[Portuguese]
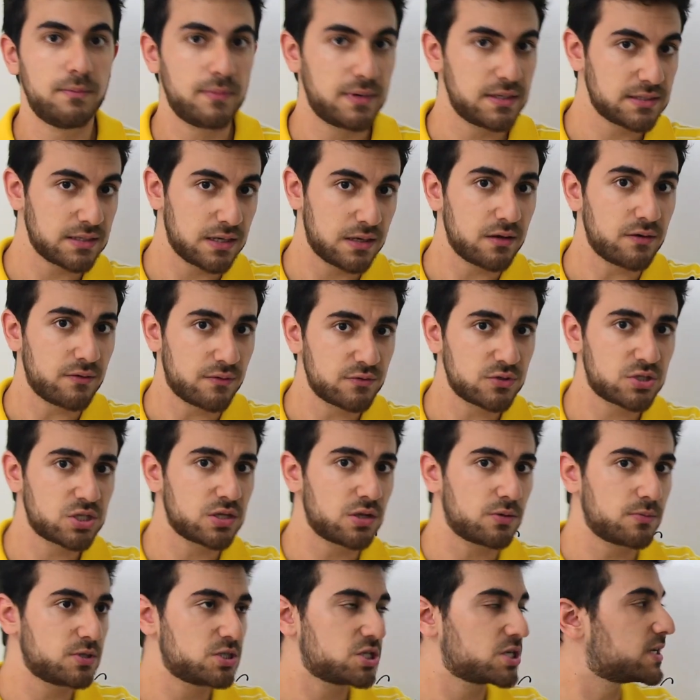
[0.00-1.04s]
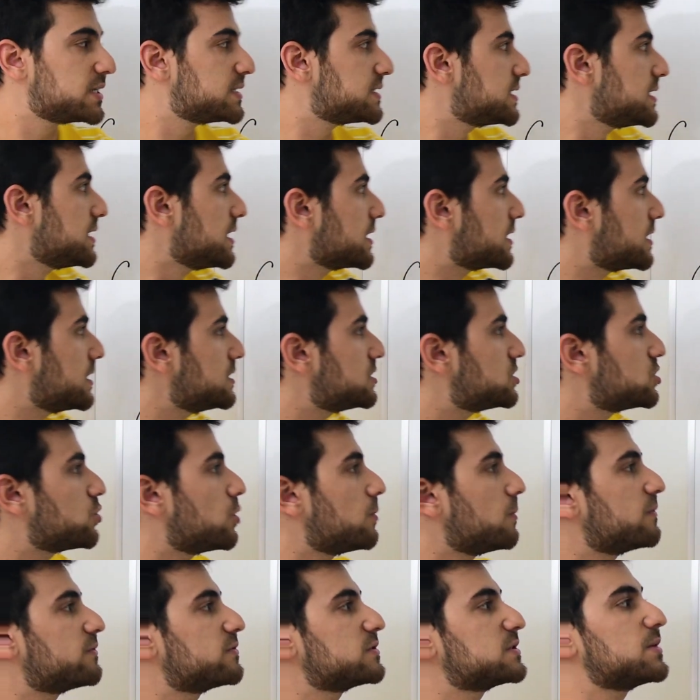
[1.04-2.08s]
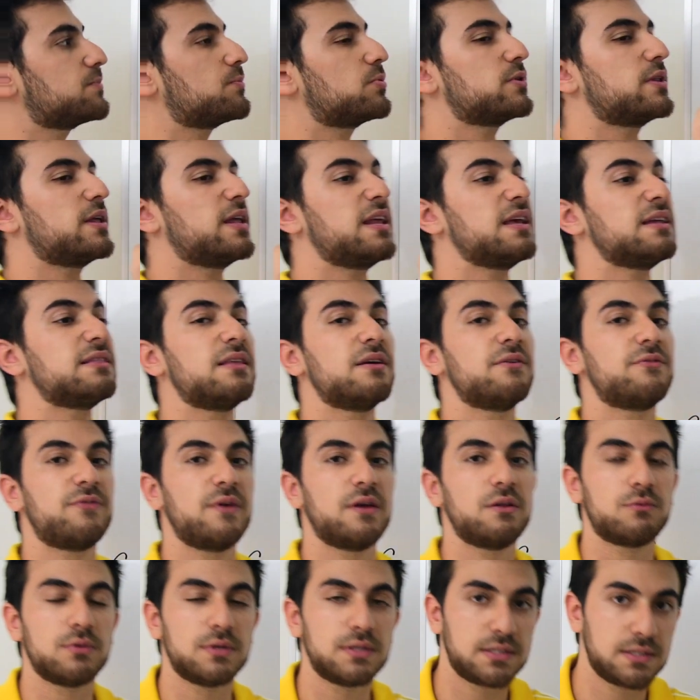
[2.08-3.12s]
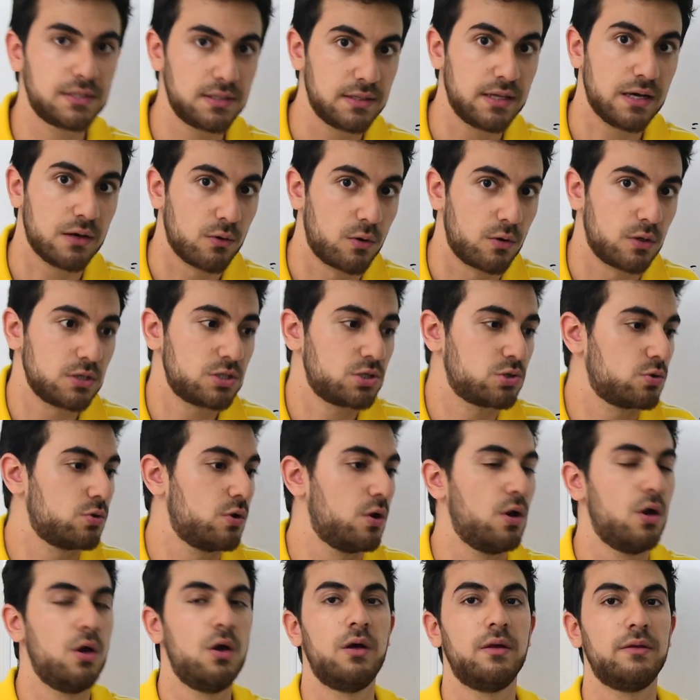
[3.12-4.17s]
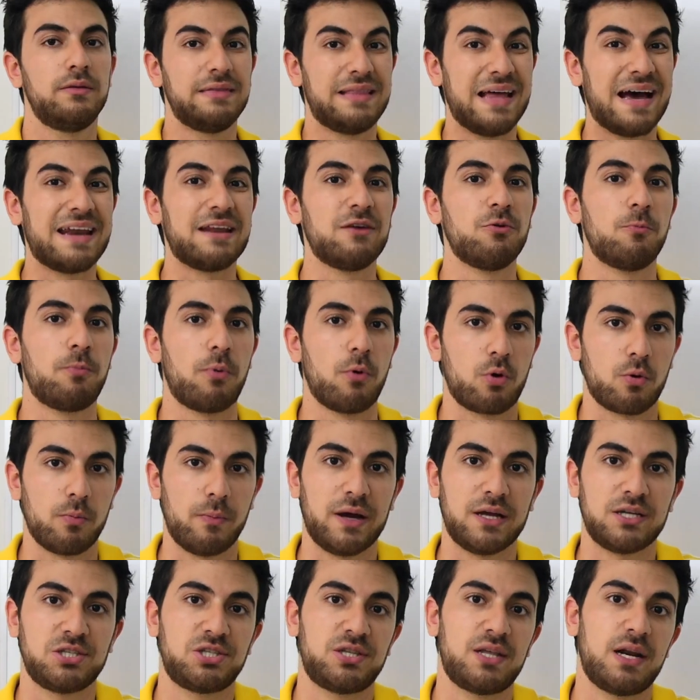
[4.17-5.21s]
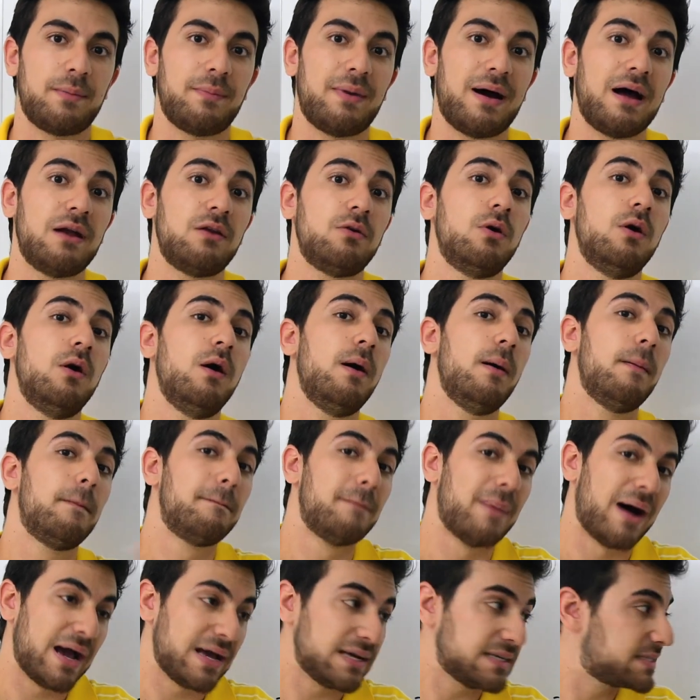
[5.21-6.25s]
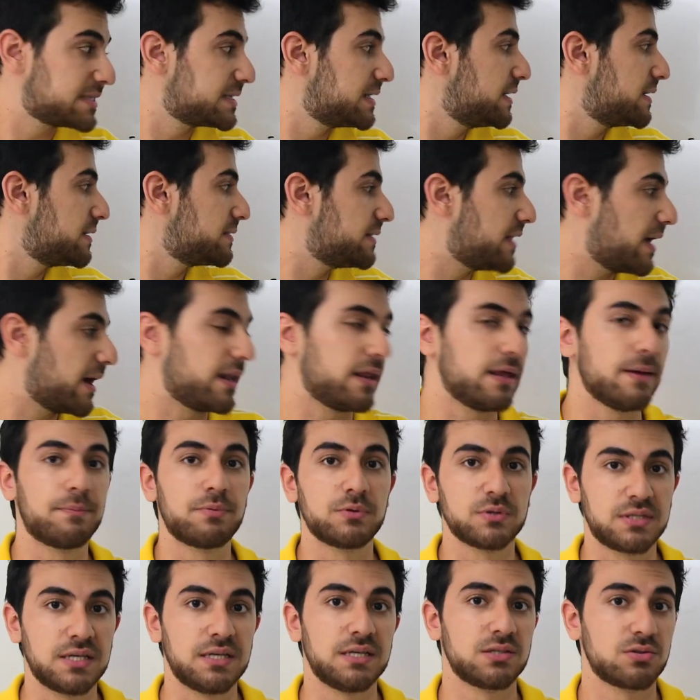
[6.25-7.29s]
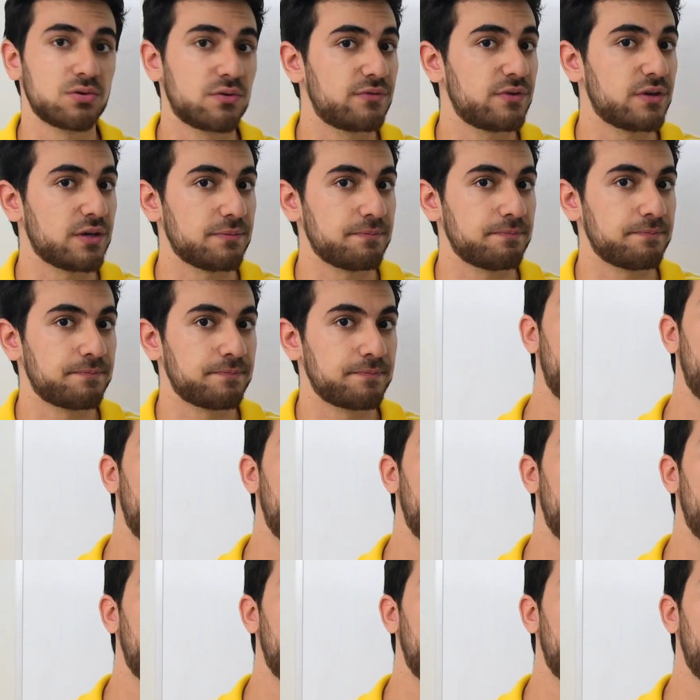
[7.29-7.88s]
Mas eu vou te dar uma dicasinha aqui de como você poderia ter feito esse negócio. Daria um pouco mais de trabalho, mas daria para você resolver.